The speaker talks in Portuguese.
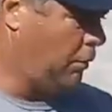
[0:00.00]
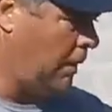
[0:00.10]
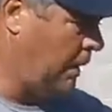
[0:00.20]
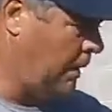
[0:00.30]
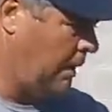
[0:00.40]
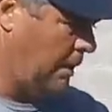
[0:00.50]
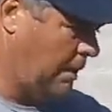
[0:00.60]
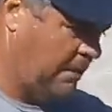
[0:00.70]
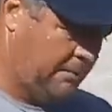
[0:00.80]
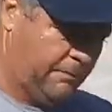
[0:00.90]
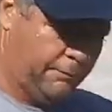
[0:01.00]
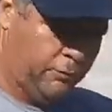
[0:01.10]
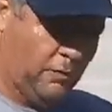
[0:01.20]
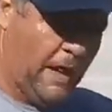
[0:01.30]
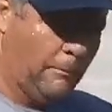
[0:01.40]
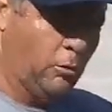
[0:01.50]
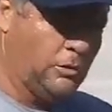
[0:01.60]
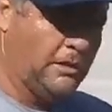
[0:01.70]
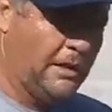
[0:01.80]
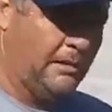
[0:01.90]
pro, é, né, fundar
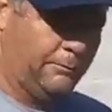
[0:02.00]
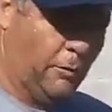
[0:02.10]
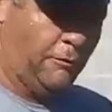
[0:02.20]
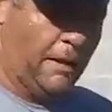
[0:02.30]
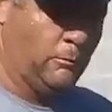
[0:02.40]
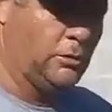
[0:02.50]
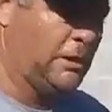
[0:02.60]
muito, né? Fofar